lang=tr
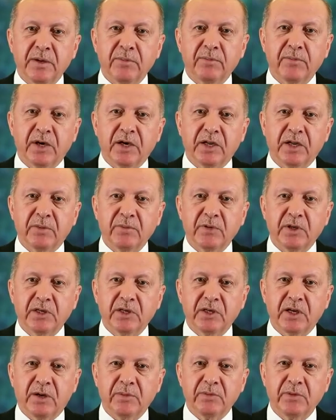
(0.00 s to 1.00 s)
bayramı
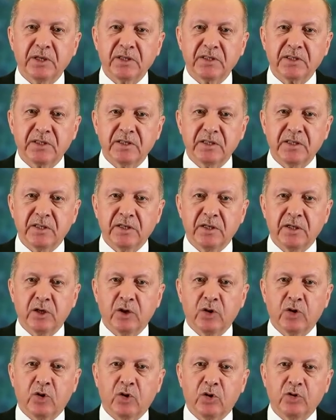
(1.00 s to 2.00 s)
ikramiyesinin
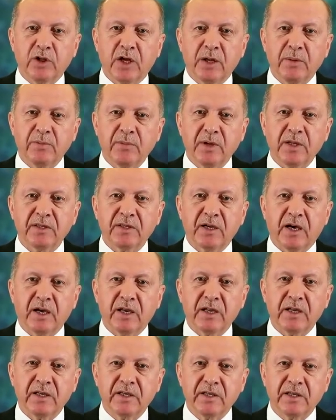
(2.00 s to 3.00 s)
ödenme
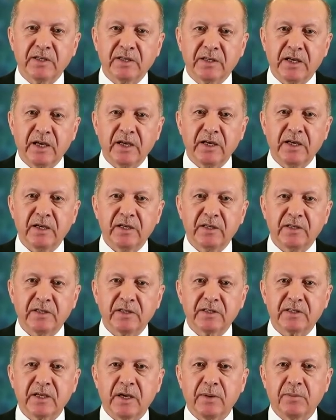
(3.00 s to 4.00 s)
tarihini de
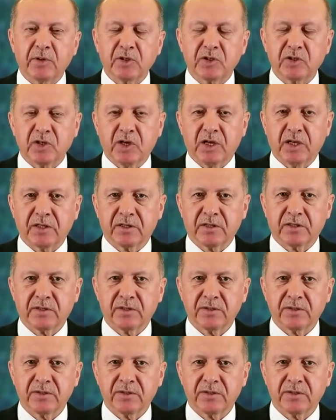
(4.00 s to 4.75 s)
Nisan başına aldık.